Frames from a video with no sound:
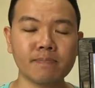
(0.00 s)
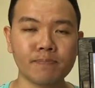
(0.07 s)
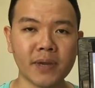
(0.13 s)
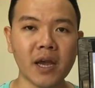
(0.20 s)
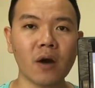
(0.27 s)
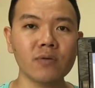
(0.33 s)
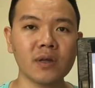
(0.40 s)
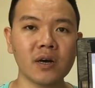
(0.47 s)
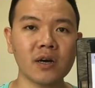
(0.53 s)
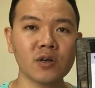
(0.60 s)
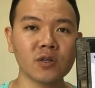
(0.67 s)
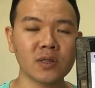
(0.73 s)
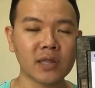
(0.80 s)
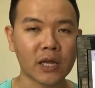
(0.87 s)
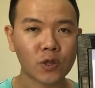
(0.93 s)
票
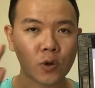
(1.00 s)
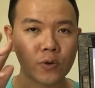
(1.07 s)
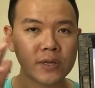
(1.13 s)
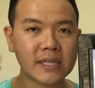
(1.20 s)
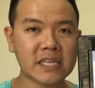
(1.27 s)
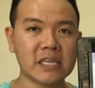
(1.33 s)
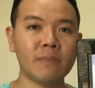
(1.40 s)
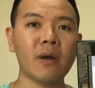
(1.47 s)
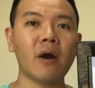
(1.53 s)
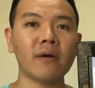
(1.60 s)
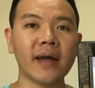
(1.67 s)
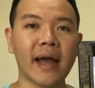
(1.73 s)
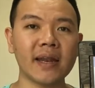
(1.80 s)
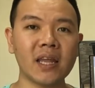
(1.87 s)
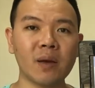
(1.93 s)
呢，等同于机票
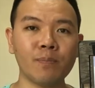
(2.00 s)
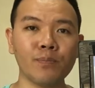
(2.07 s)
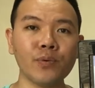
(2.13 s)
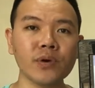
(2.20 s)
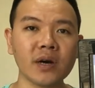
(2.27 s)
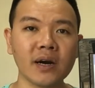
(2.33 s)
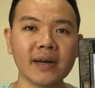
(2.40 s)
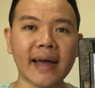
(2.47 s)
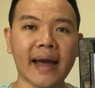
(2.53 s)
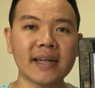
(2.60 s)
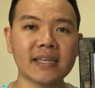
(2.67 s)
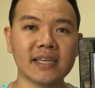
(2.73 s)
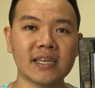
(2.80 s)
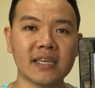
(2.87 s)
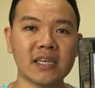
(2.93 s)
概念，不可改
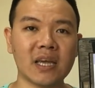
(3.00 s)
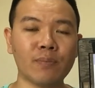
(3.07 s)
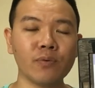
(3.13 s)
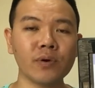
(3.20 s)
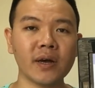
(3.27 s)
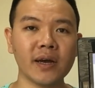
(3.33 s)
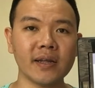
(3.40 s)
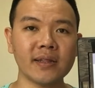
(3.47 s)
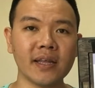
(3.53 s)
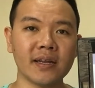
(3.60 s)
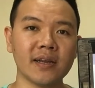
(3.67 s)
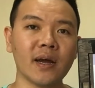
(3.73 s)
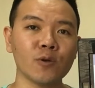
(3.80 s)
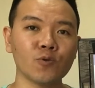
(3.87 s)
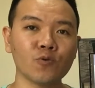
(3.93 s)
期，也不可以顶
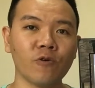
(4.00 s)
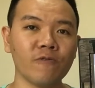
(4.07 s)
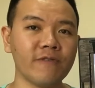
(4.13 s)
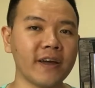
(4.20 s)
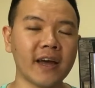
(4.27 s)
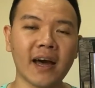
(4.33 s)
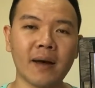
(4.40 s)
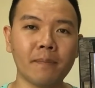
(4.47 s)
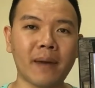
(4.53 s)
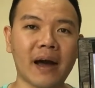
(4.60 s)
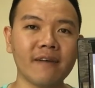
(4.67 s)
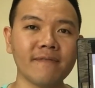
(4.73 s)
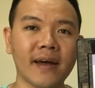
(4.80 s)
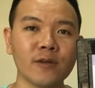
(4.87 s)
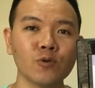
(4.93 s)
让作废，很
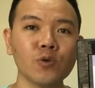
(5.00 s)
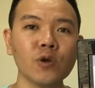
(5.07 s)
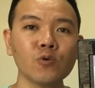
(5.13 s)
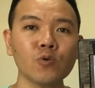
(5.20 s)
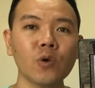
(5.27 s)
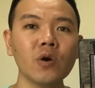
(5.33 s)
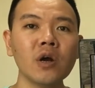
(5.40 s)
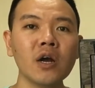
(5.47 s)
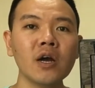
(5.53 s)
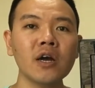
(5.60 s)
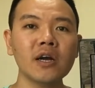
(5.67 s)
麻烦，所以说。